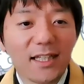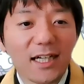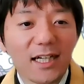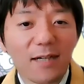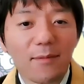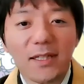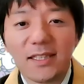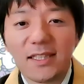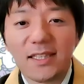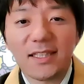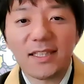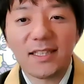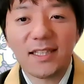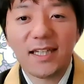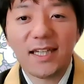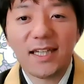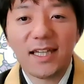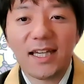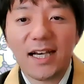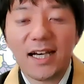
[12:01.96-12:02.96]
仲間に、
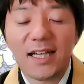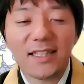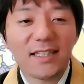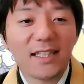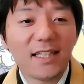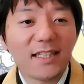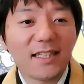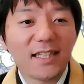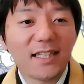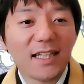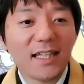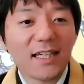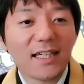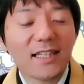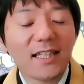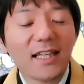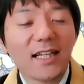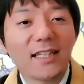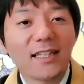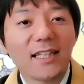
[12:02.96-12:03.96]
え入っていただけ
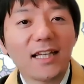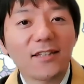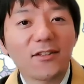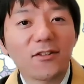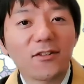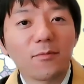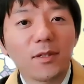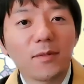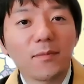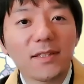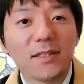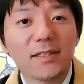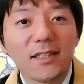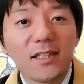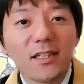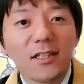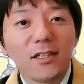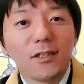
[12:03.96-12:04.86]
たらなと思います。